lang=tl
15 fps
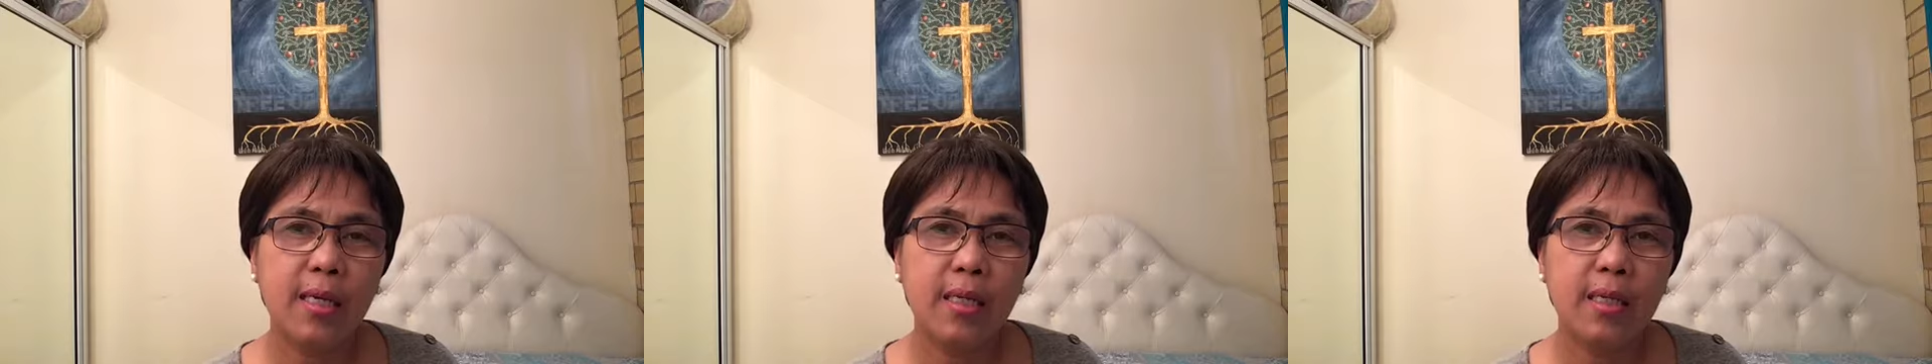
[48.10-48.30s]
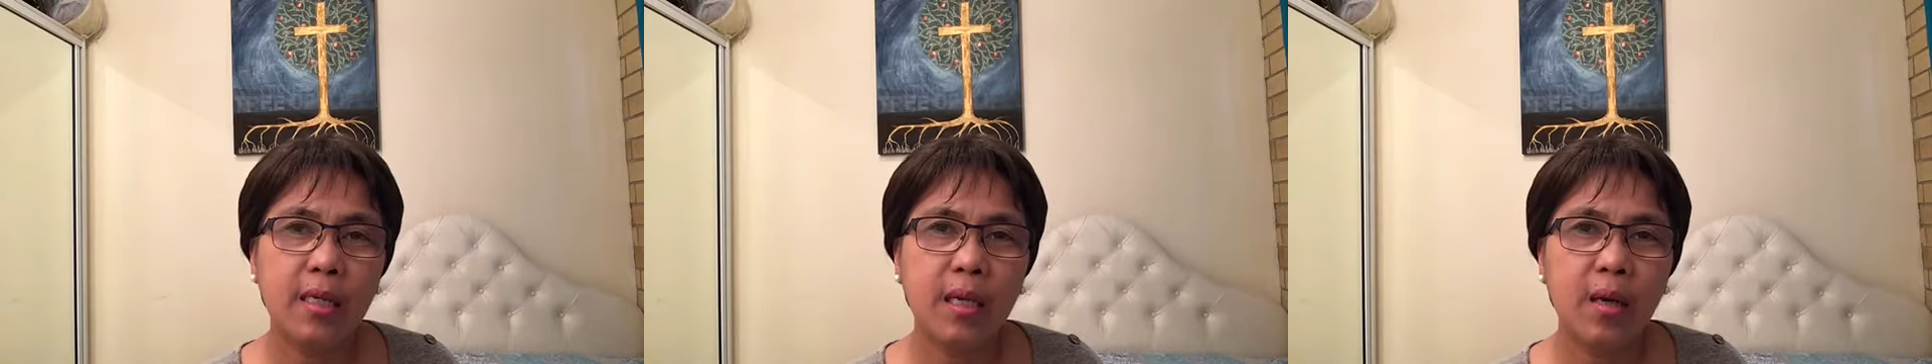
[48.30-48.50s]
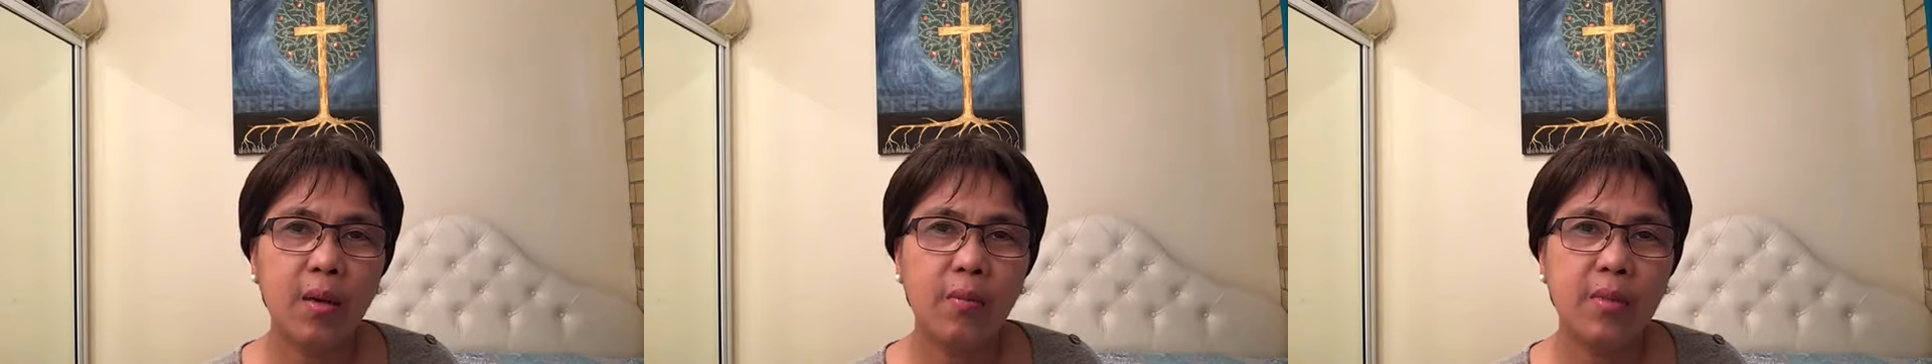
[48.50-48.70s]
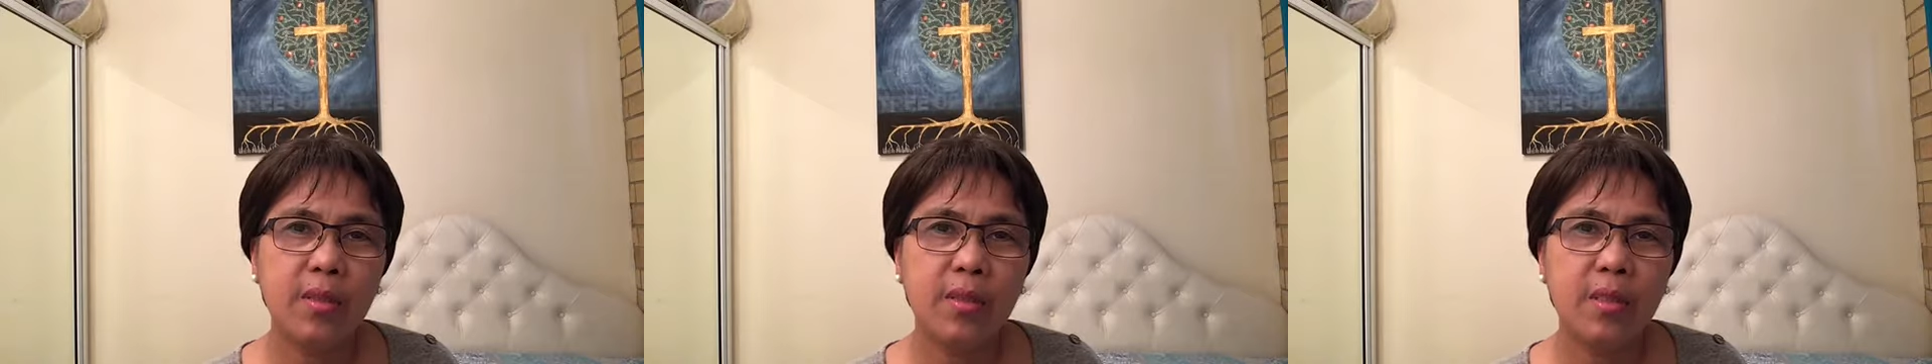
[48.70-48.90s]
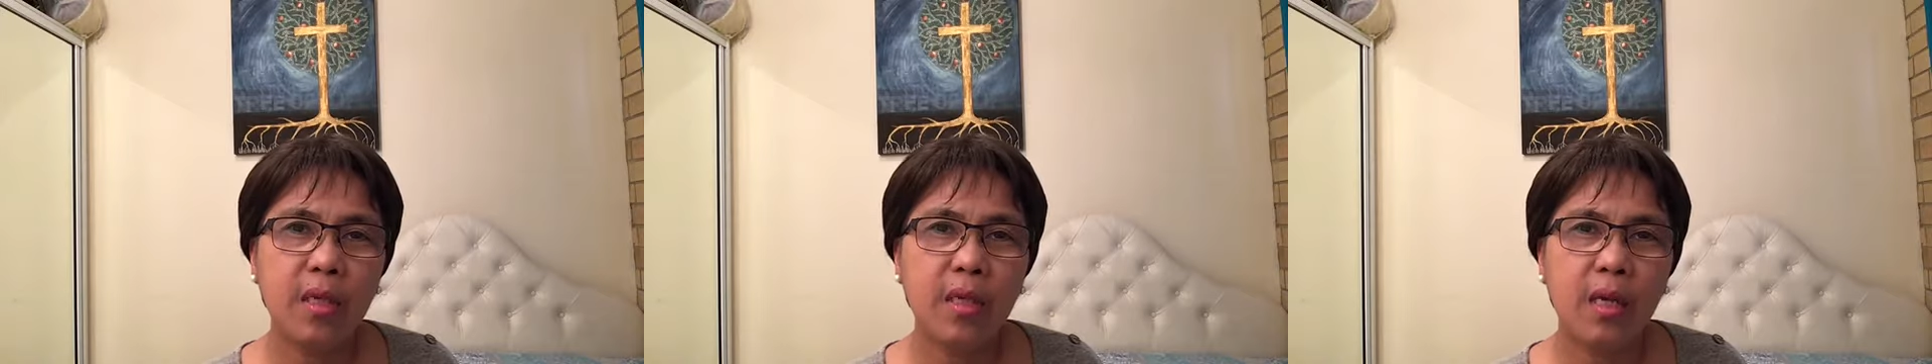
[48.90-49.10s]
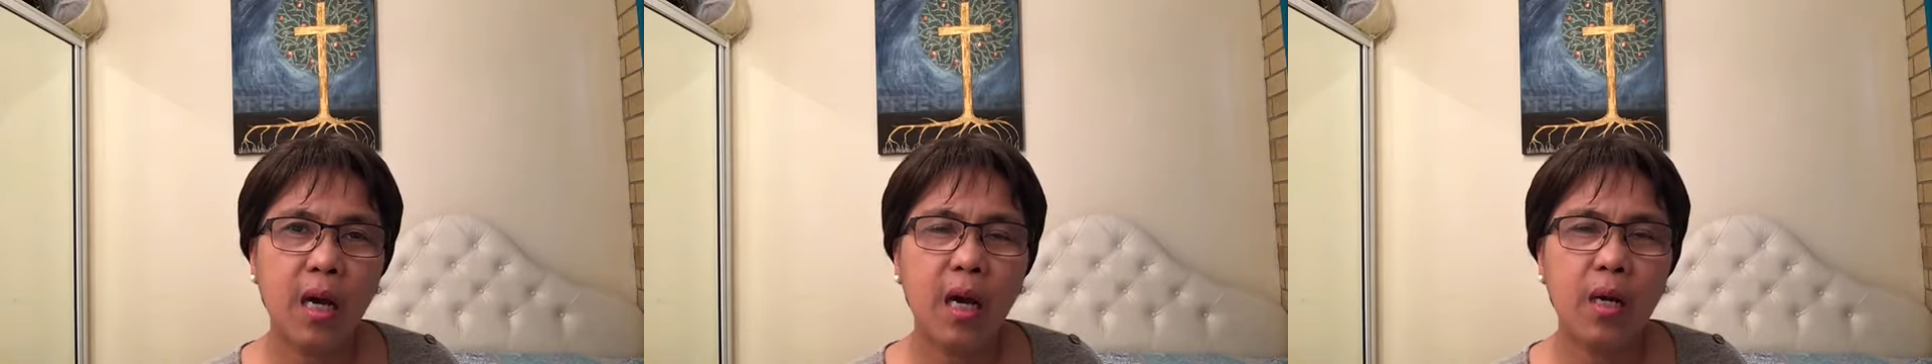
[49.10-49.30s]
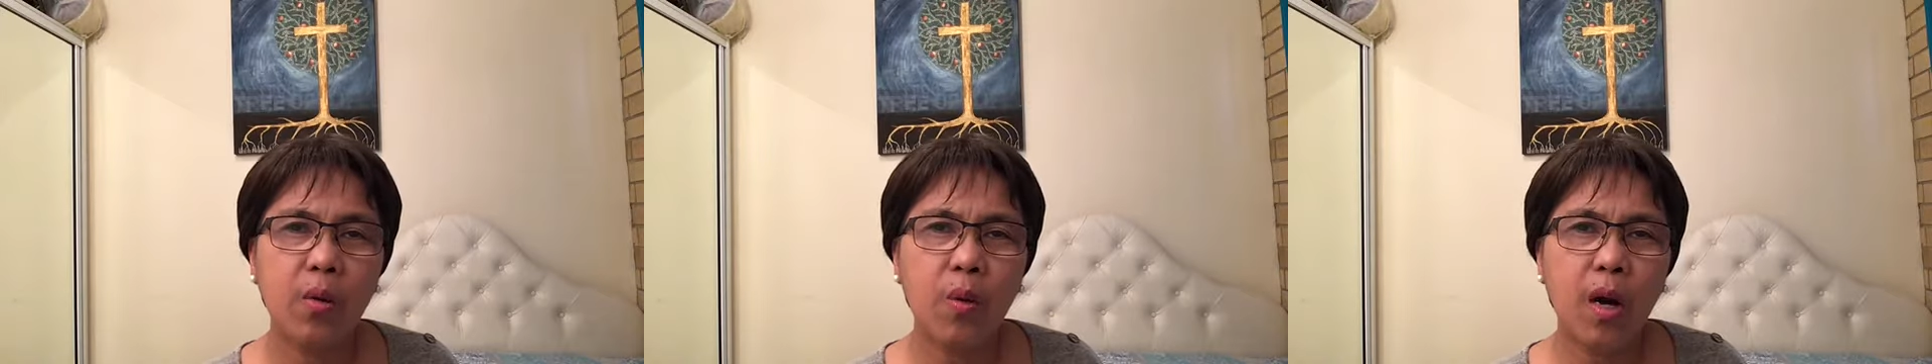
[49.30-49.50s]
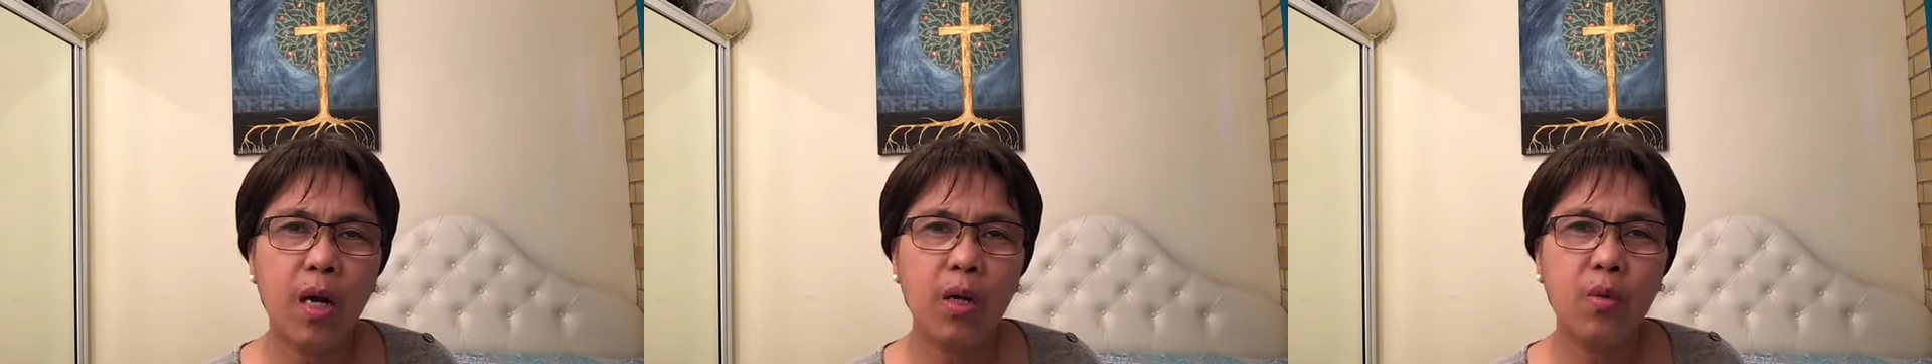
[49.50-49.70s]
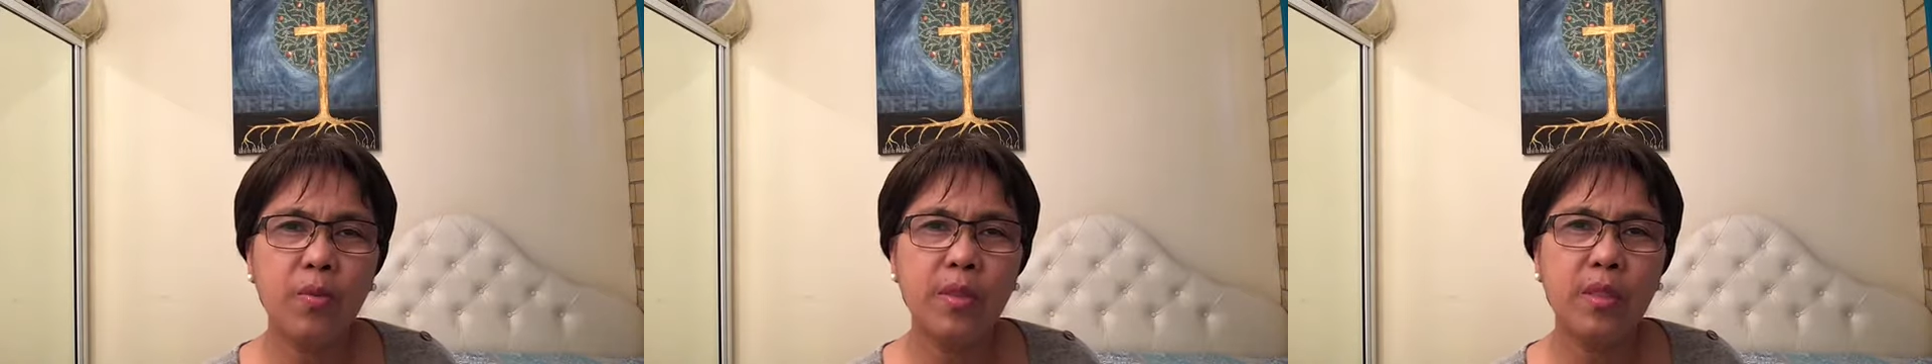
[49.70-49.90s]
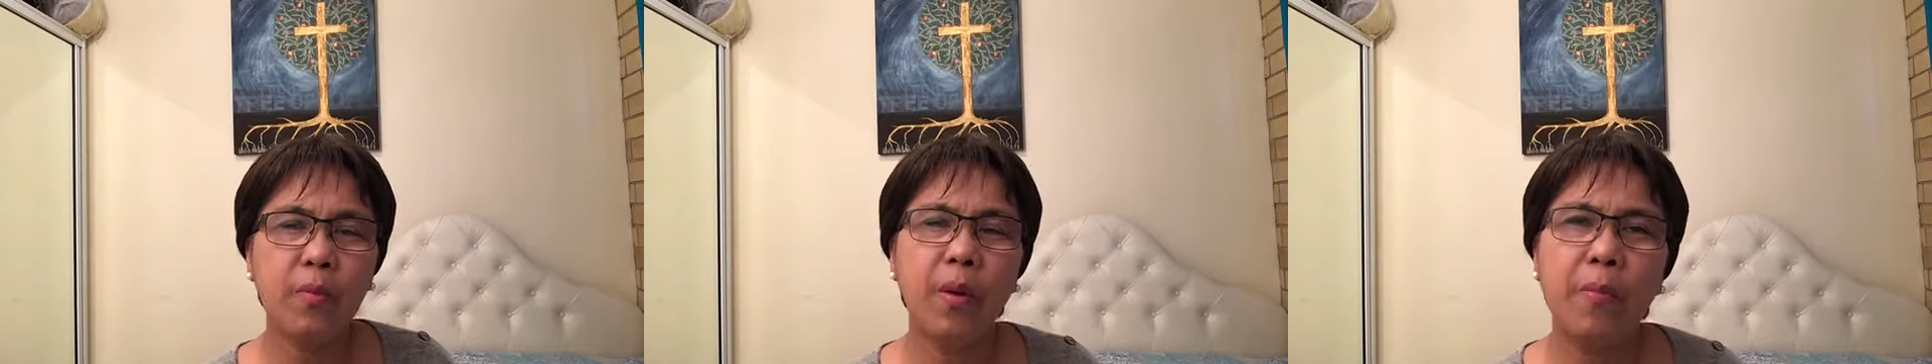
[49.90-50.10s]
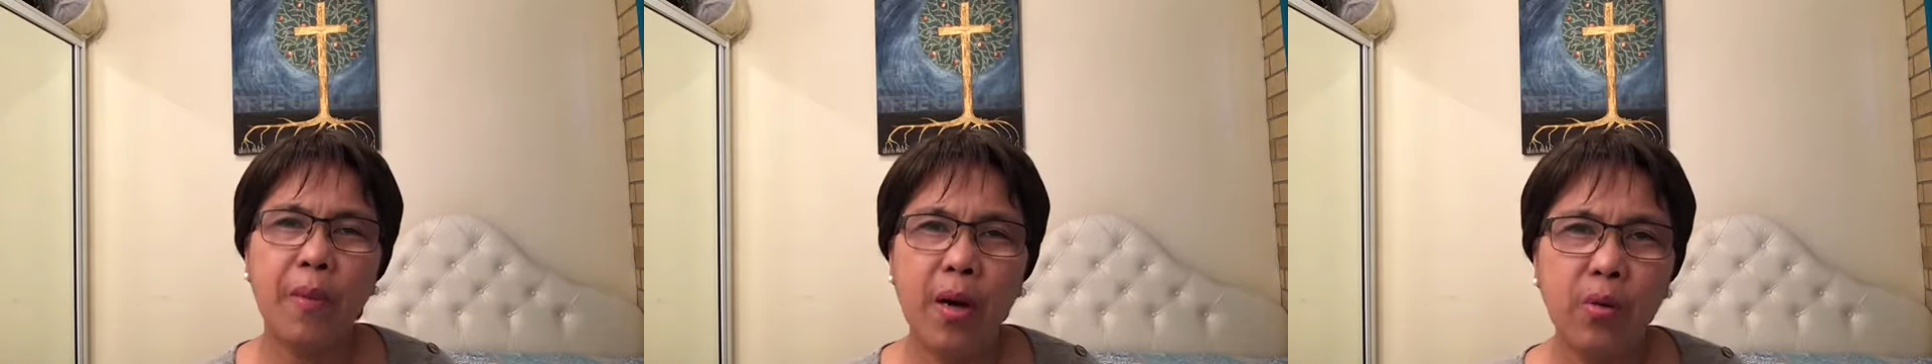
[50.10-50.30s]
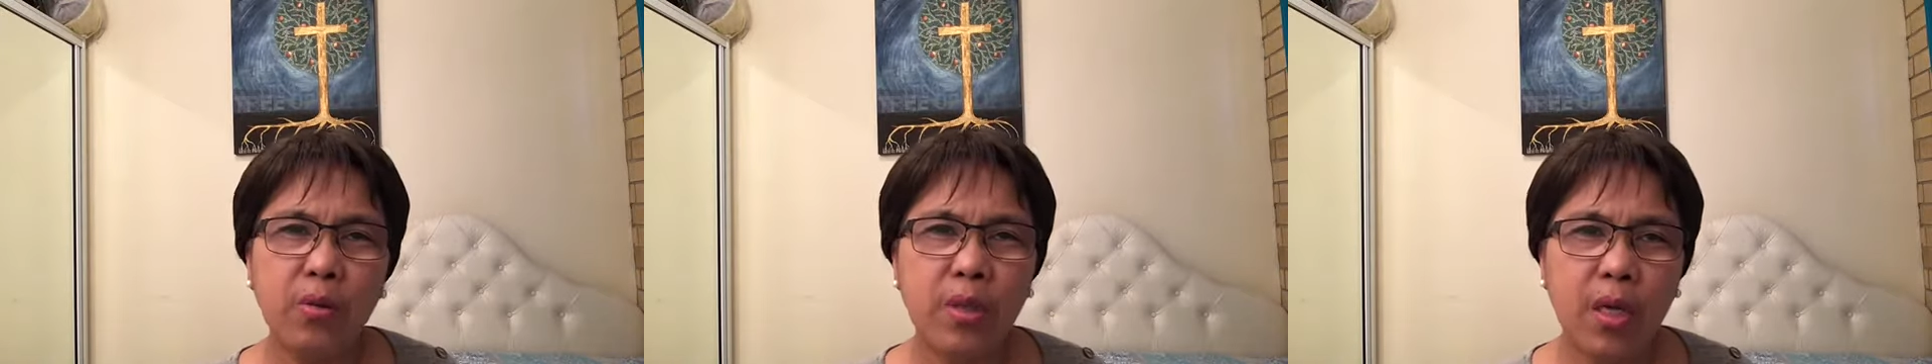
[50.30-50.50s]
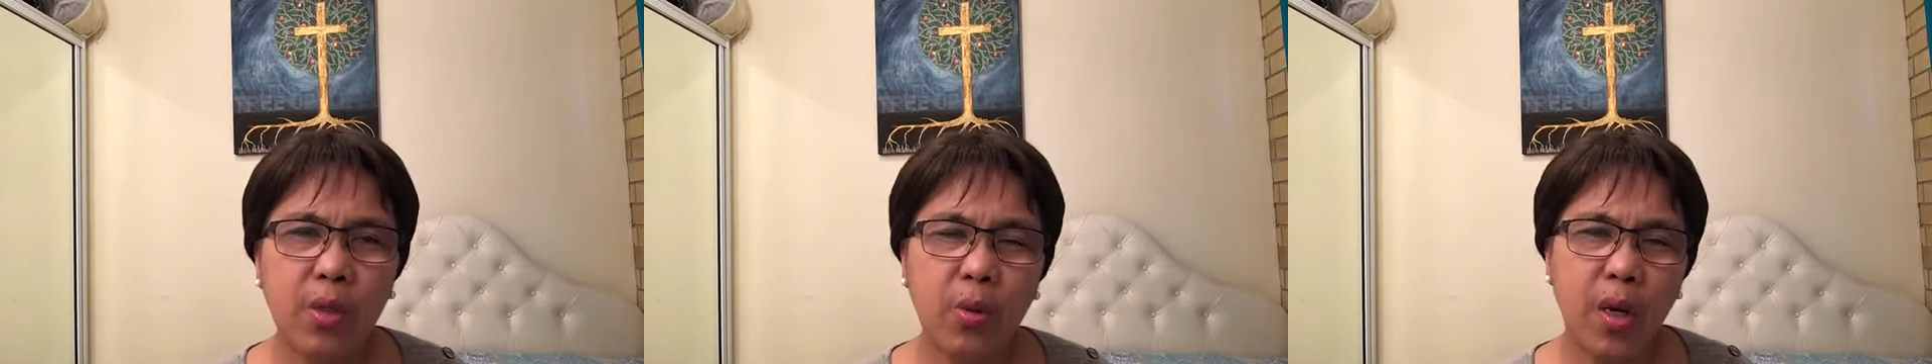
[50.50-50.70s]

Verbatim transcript: na minsan, araw-araw, minsan babangon tayo,